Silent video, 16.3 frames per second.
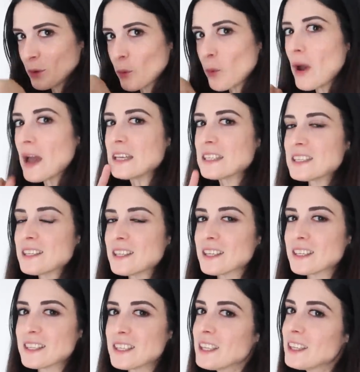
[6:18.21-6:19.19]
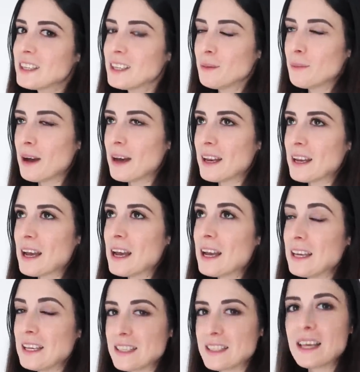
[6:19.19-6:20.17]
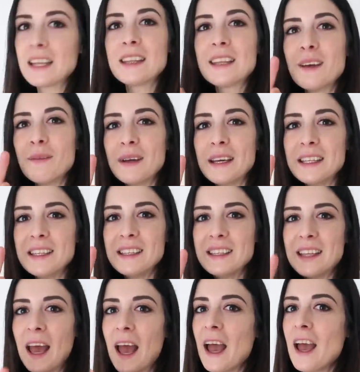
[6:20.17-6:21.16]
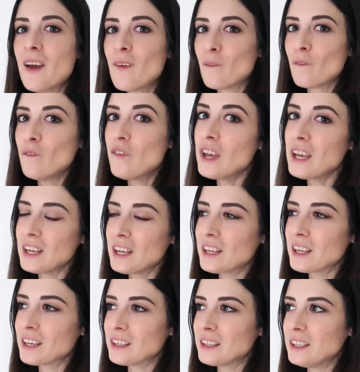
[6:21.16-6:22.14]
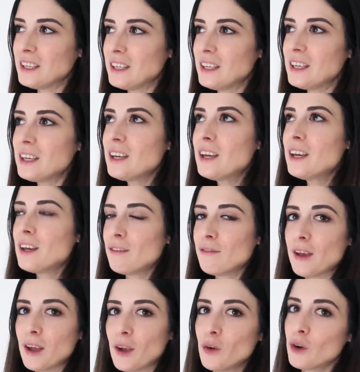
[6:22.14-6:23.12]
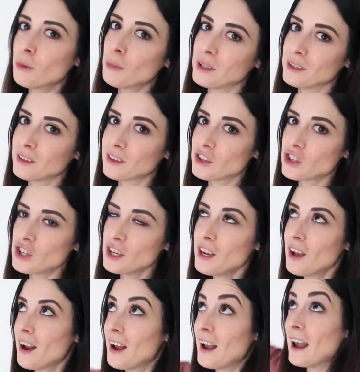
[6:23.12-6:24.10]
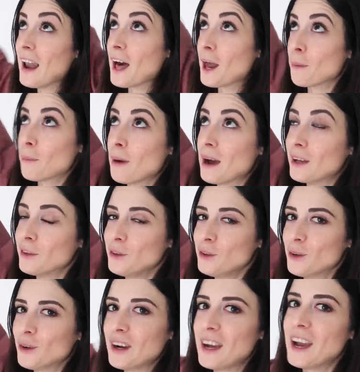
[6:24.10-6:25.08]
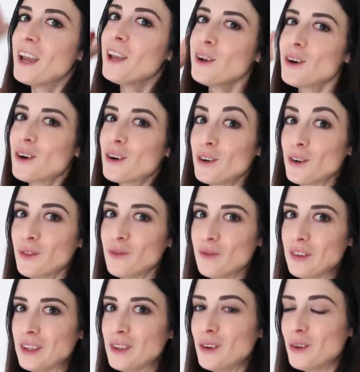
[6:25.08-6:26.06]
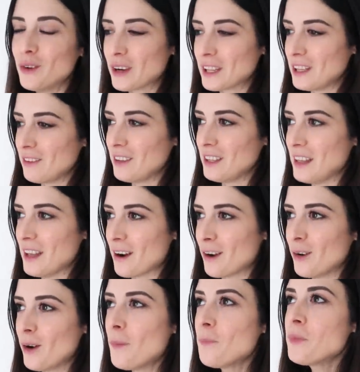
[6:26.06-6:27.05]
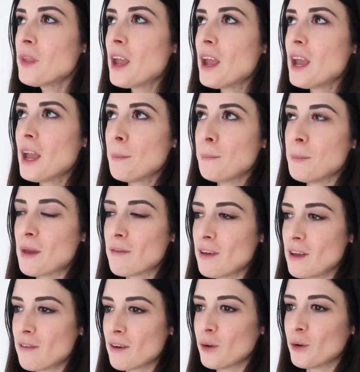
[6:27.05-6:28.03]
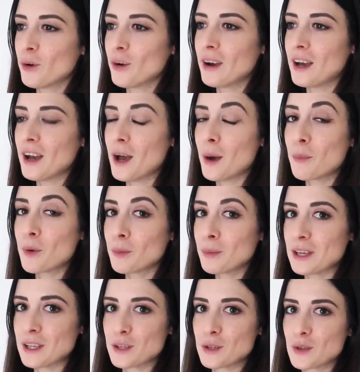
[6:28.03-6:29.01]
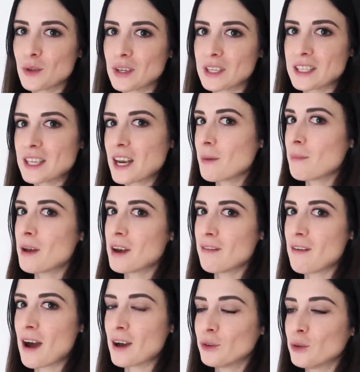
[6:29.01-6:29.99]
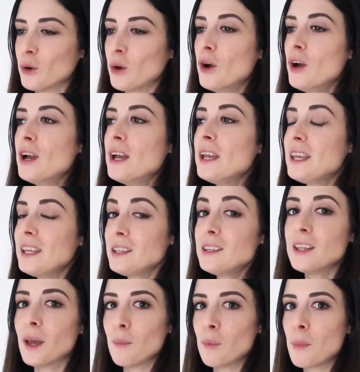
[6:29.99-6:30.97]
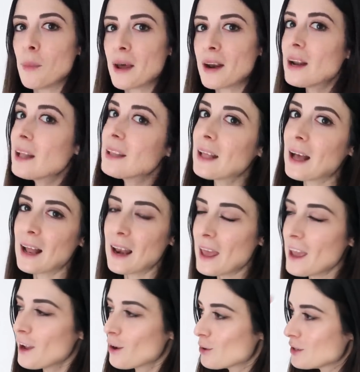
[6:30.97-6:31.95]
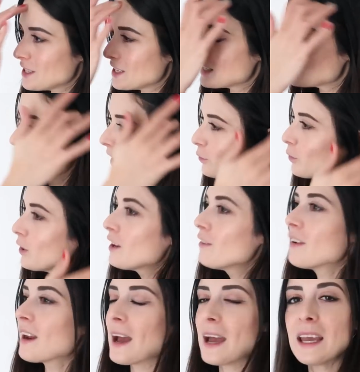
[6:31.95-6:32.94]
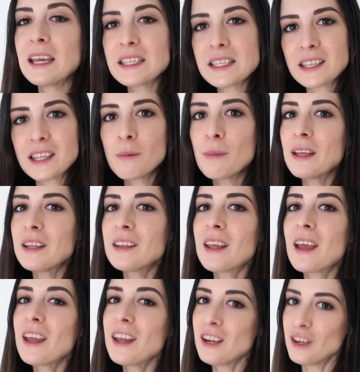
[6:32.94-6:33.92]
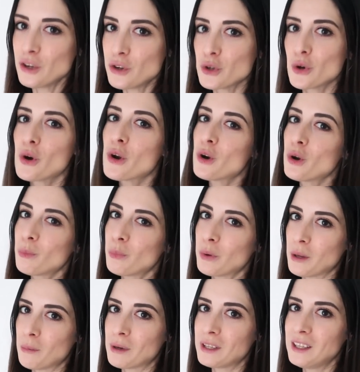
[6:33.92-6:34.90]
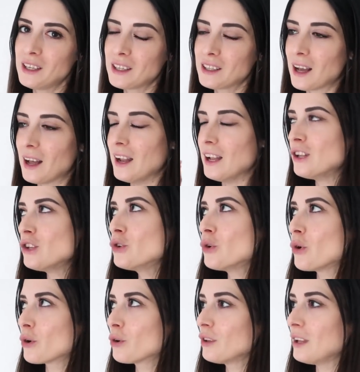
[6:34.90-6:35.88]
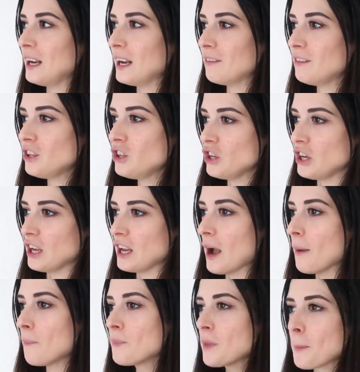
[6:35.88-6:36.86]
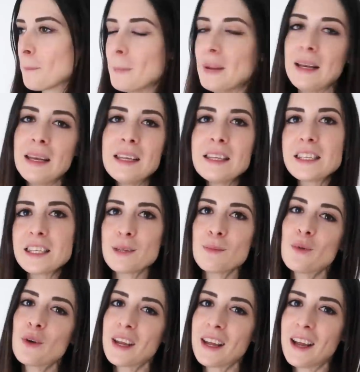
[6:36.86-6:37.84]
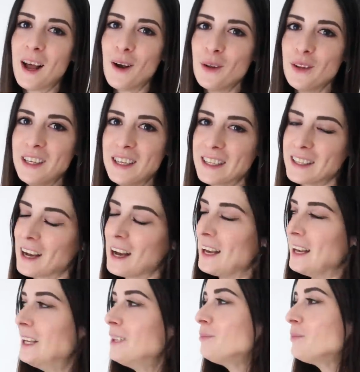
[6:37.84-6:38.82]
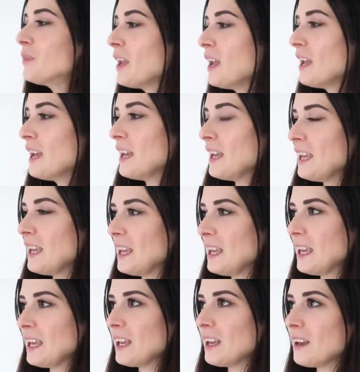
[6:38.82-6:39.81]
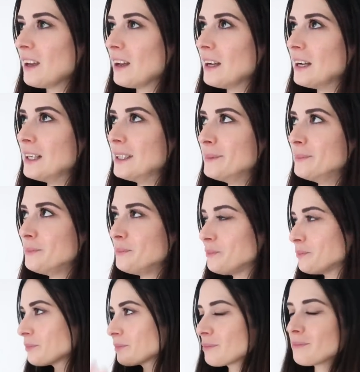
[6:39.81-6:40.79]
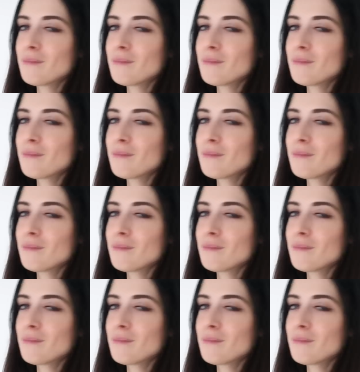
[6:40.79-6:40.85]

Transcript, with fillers: questa settimana, esattamente venerdì, vengono a metterci l'armadio e io non vedo l'ora di vederlo. Mi avevano eh, promesso che sarebbe arrivato in tempo per Natale e così è stato, arriverà esattamente il giorno prima di Natale, il giorno della vigilia. Bellissimo regalo di Natale e ehm,